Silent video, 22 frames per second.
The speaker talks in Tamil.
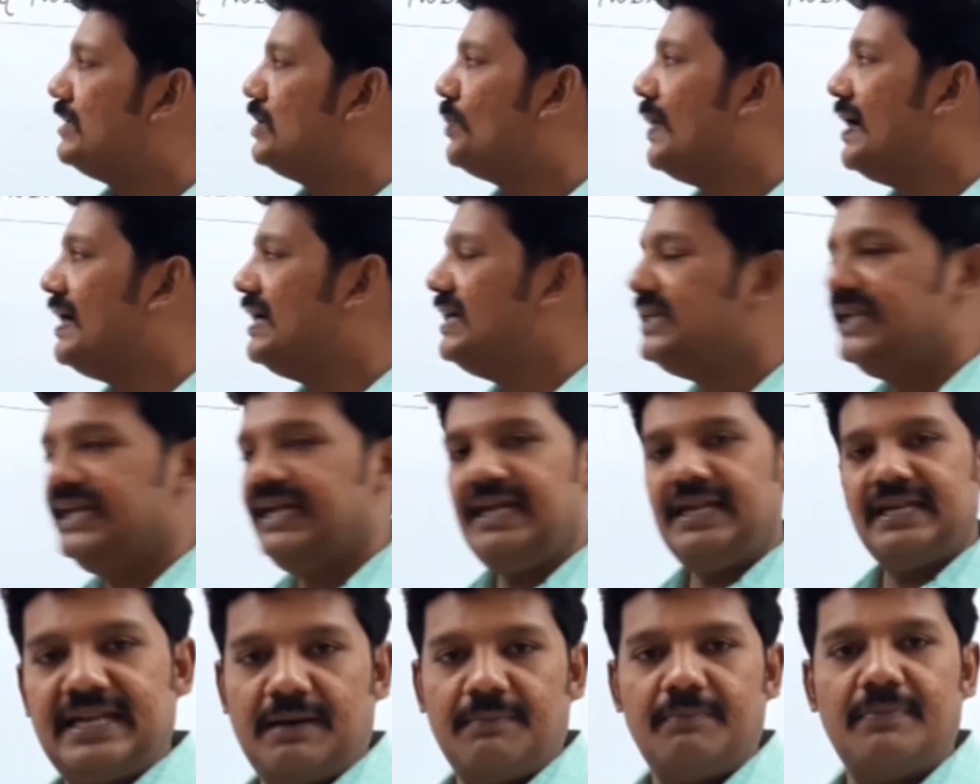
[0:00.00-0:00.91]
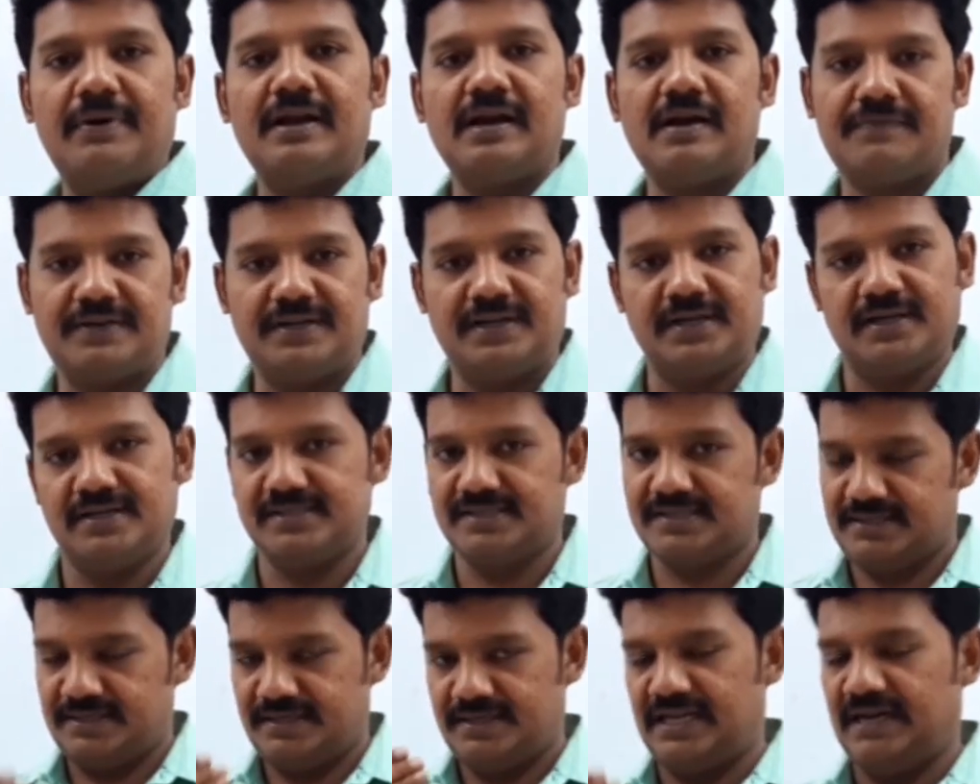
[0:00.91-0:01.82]
20 number of
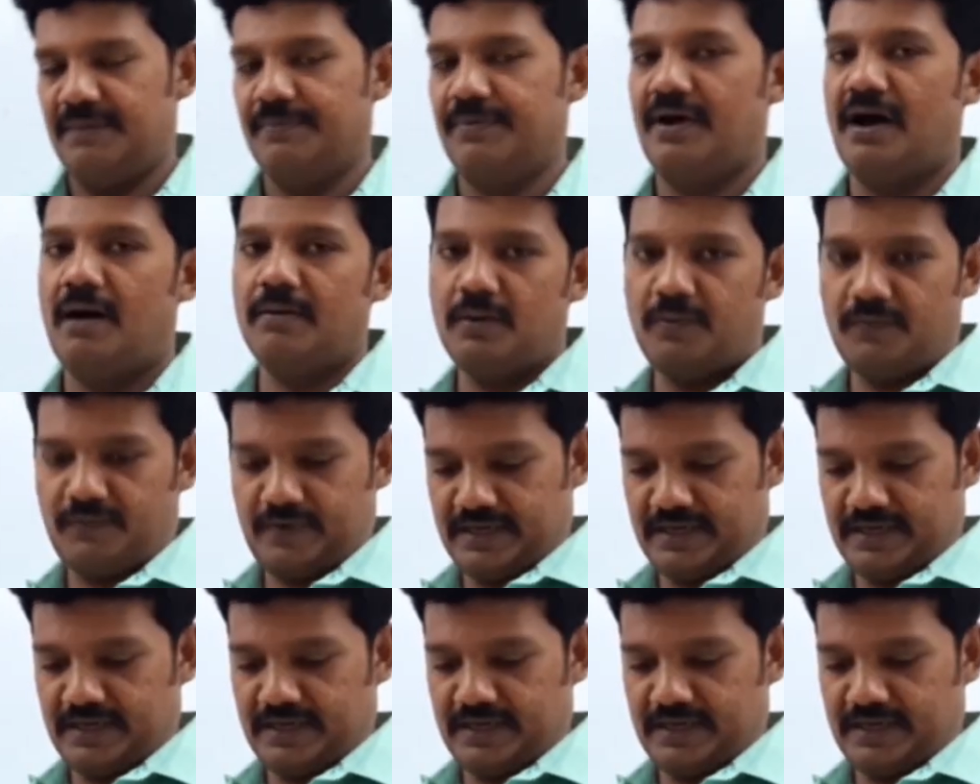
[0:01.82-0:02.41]
turns நான் ப்ராப்ளம்